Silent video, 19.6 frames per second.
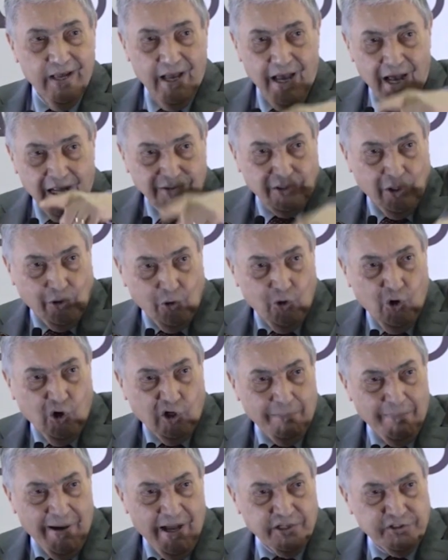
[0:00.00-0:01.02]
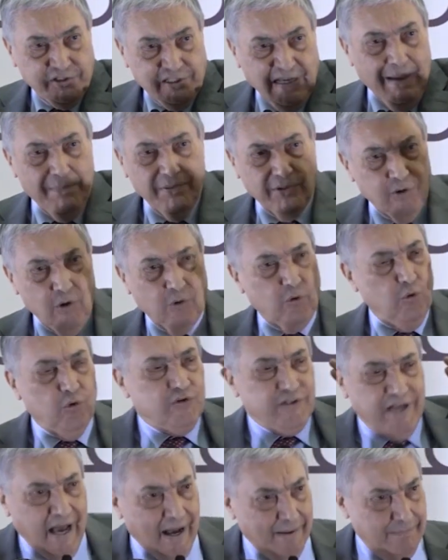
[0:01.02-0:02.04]
اعدل روحك مع الشعب نكونوا
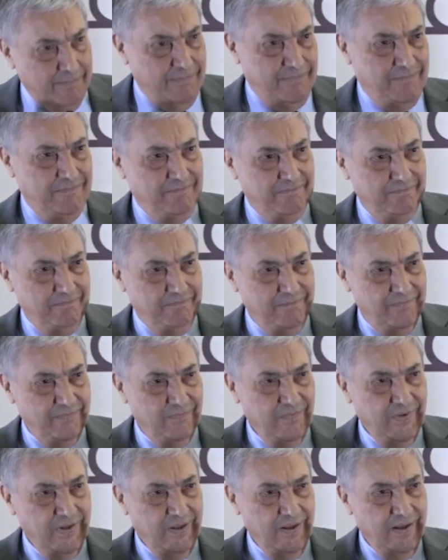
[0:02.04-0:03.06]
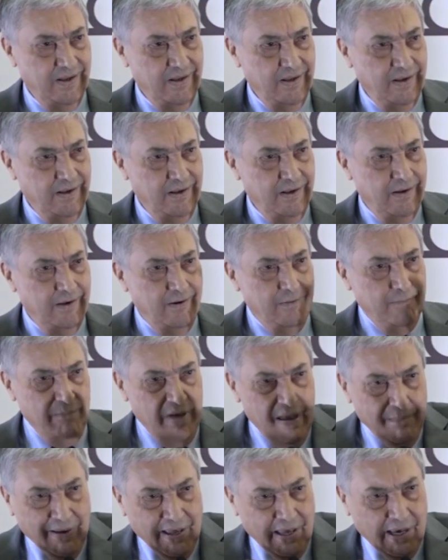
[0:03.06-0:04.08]
اصحاب
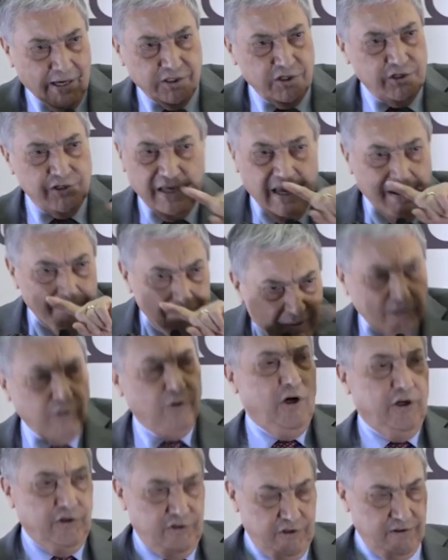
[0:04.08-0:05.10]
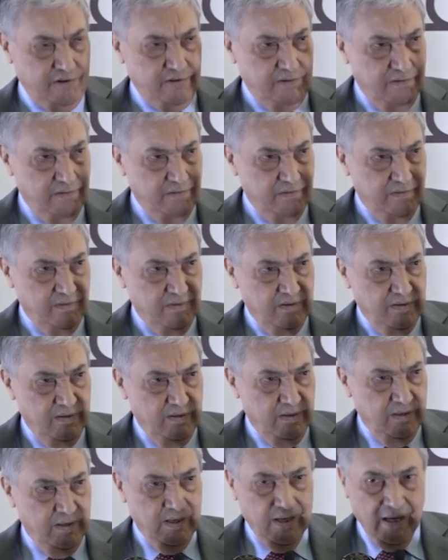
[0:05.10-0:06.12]
ما بغاك الشعب ما تقعدش
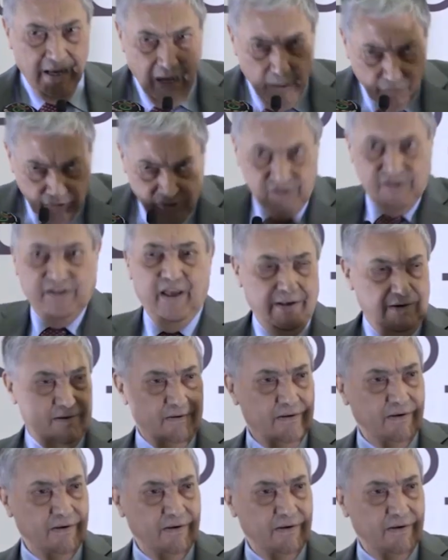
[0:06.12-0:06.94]
هاو تسير